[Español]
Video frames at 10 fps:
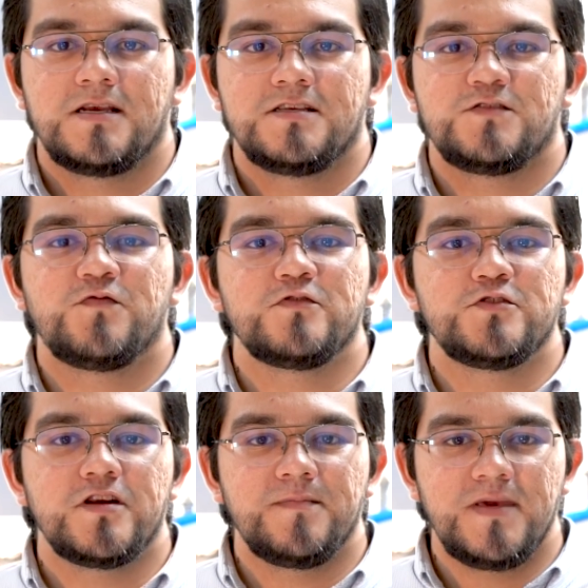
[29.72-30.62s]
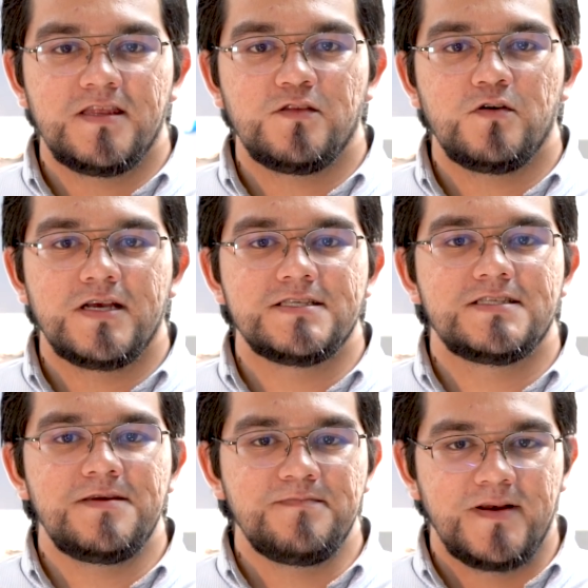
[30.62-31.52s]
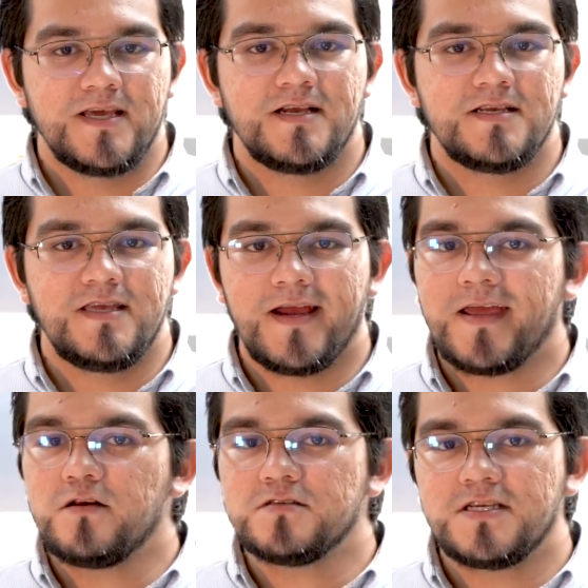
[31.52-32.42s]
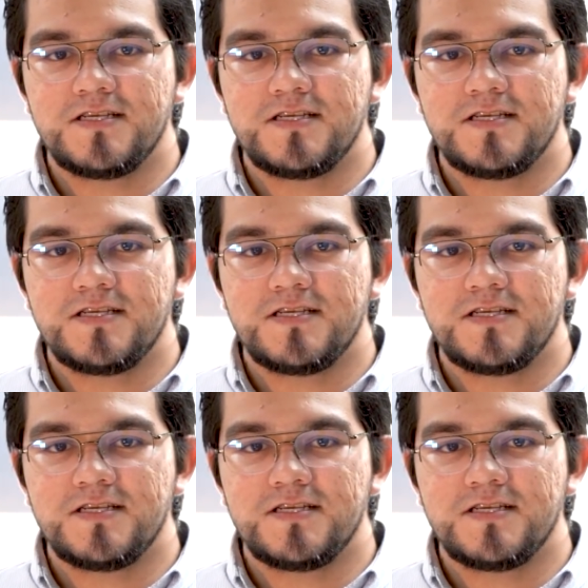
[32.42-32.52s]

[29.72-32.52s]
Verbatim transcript: Su funcionamiento es simple, ya que no se